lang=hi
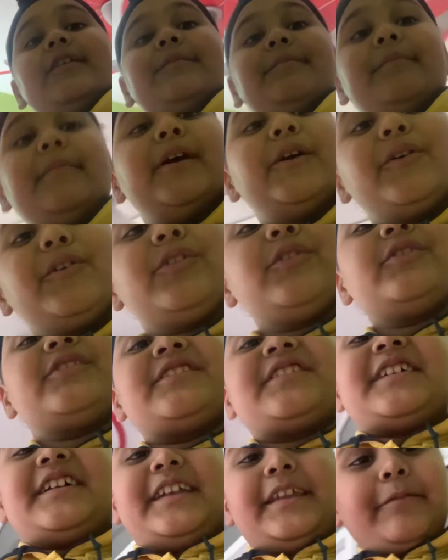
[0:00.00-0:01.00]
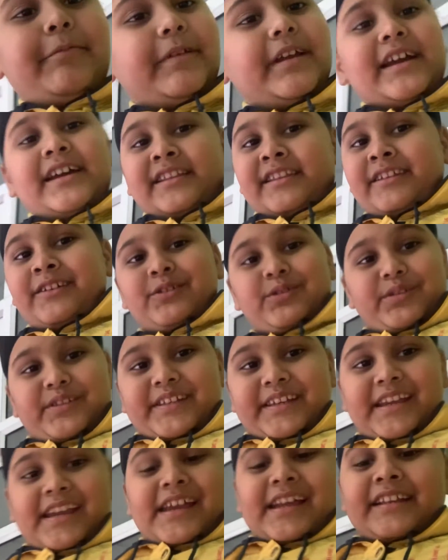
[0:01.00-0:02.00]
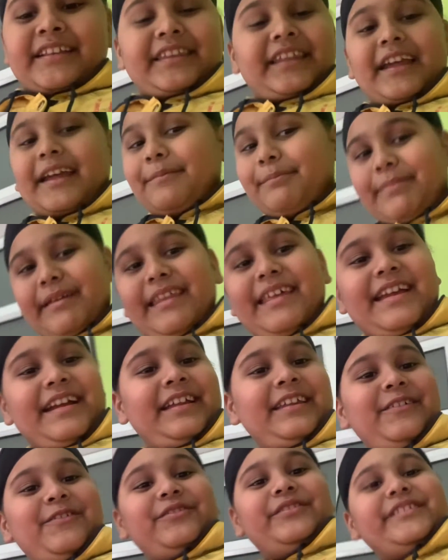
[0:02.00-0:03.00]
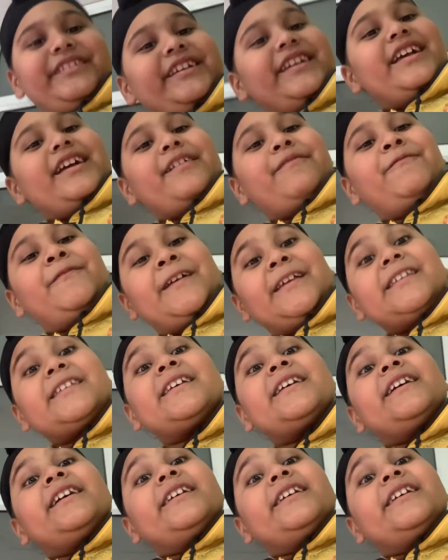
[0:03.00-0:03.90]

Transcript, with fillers: मेरे को तो स्टडी भी करनी होती है टैब भी देखनी होती है प्लस